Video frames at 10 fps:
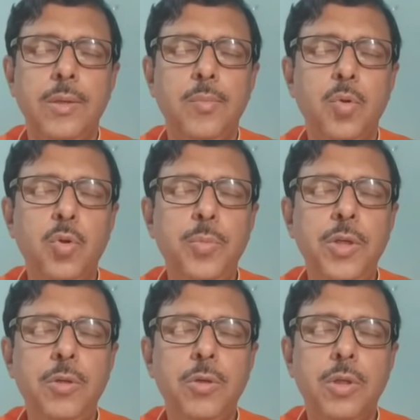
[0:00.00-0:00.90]

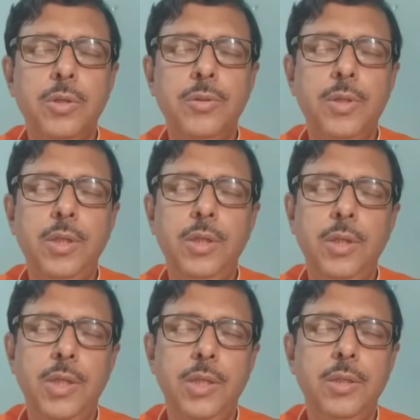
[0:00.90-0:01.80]
ভুবি গৃণন্তি
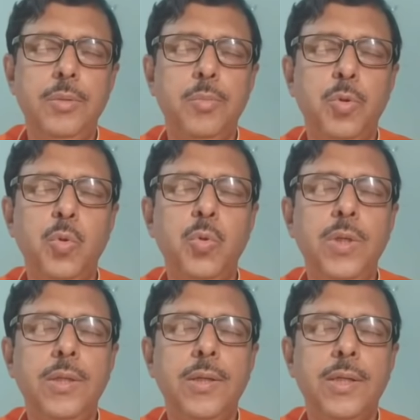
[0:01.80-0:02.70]
ইয়ে
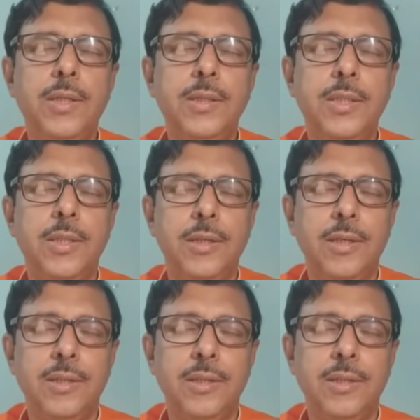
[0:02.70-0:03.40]
ভূরিদা জনা